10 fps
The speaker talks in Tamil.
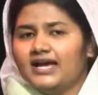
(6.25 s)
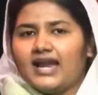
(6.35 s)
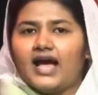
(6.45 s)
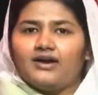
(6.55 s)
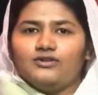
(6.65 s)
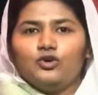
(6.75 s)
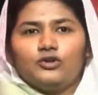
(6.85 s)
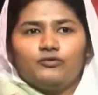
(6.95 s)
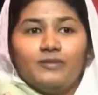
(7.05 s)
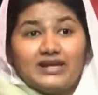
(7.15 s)
நாங்கள் வந்து
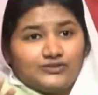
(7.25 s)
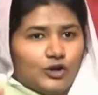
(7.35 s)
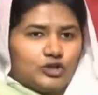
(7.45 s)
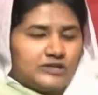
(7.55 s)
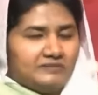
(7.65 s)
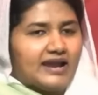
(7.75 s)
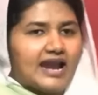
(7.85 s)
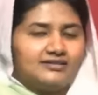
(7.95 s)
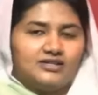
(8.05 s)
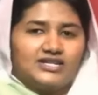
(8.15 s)
ஒரு உமன்ஸ் ஃபெலோஷிப் நான்
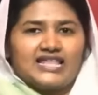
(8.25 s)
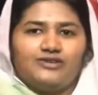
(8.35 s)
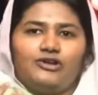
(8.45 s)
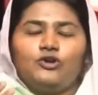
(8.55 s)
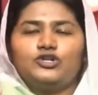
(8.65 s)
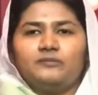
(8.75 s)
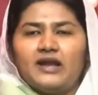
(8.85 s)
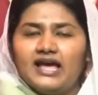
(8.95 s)
நடத்திட்டு இருக்கேன் அந்த ஃபெலோஷிப்பில்